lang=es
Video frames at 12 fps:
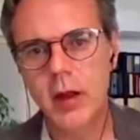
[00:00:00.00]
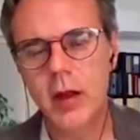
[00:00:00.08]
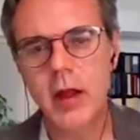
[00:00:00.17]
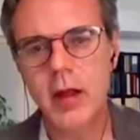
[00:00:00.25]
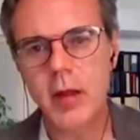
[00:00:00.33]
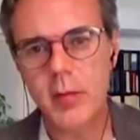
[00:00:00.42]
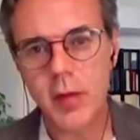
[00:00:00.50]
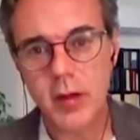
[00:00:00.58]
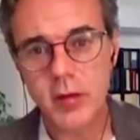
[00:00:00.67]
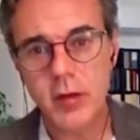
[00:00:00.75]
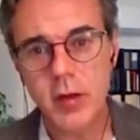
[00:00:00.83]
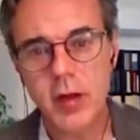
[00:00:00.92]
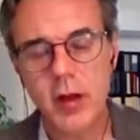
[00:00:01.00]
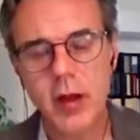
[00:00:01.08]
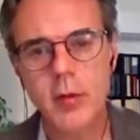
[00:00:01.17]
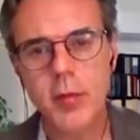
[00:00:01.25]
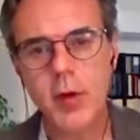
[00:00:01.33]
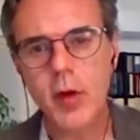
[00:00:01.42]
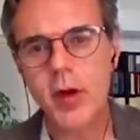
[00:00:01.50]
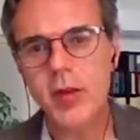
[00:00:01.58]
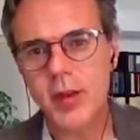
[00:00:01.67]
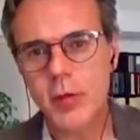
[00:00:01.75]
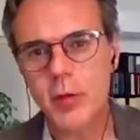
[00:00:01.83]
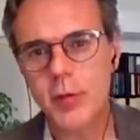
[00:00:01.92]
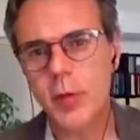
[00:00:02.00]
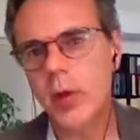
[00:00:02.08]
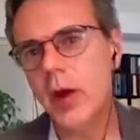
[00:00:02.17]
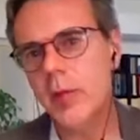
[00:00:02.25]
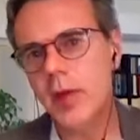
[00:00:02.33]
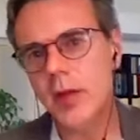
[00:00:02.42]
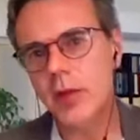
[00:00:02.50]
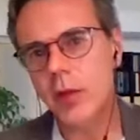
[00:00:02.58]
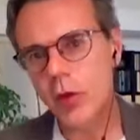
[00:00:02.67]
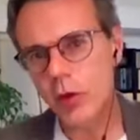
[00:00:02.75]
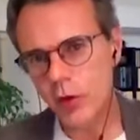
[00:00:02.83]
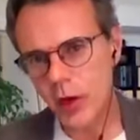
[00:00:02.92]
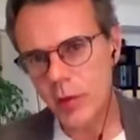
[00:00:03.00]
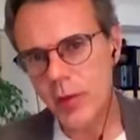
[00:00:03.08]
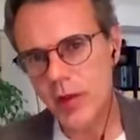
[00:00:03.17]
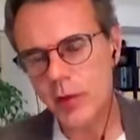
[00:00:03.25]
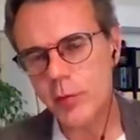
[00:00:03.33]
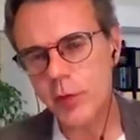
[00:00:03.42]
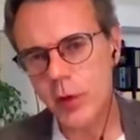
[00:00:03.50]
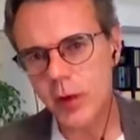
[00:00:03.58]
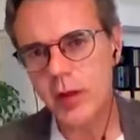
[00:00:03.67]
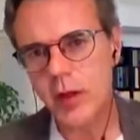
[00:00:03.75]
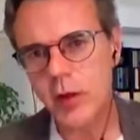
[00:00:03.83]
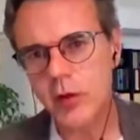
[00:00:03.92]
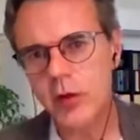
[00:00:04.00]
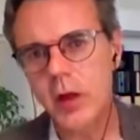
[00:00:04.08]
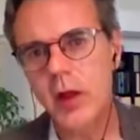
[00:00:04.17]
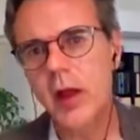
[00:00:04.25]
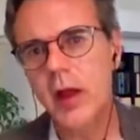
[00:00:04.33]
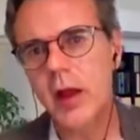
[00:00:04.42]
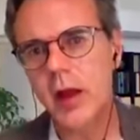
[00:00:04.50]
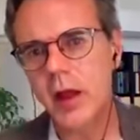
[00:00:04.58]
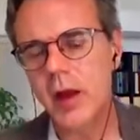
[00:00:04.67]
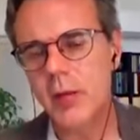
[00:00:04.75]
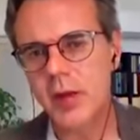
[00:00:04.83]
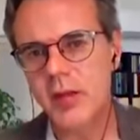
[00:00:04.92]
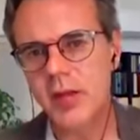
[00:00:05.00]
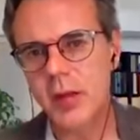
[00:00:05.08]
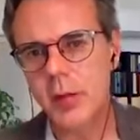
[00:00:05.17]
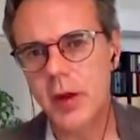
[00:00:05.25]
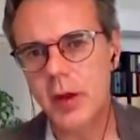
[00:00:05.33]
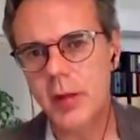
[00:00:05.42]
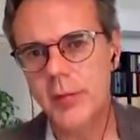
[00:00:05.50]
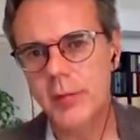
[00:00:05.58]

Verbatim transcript: y además que el progresivo esponjamiento de los límites políticos era irreversible,